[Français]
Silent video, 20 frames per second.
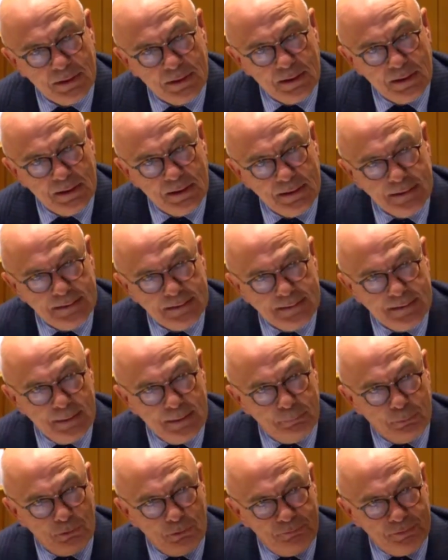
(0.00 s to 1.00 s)
des lycées
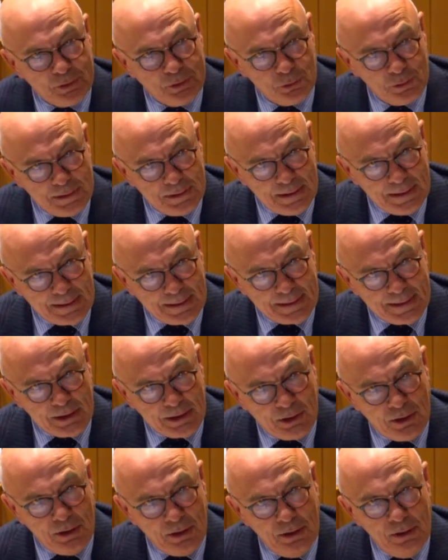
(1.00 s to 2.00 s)
professionnels
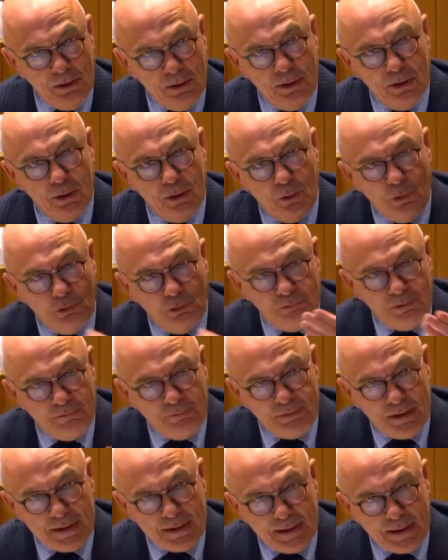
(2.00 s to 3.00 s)
agricoles. On va
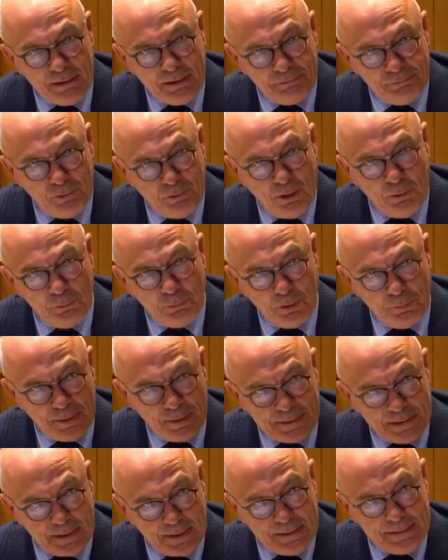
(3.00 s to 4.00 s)
vers des réformes en
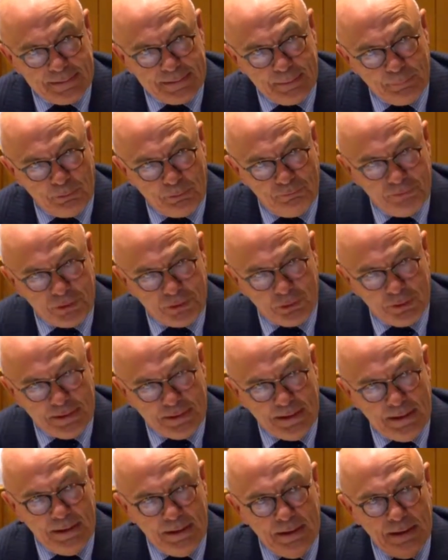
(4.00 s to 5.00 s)
matière de lycées
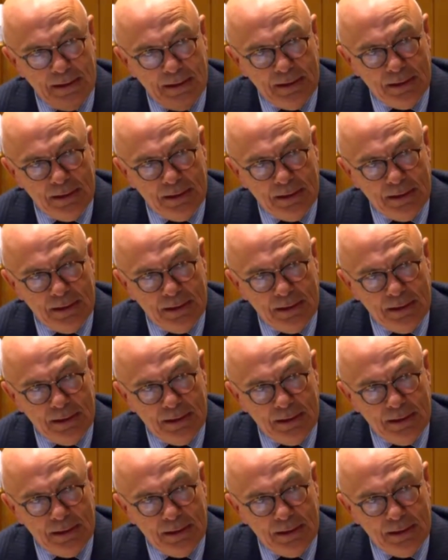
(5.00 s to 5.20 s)
professionnels.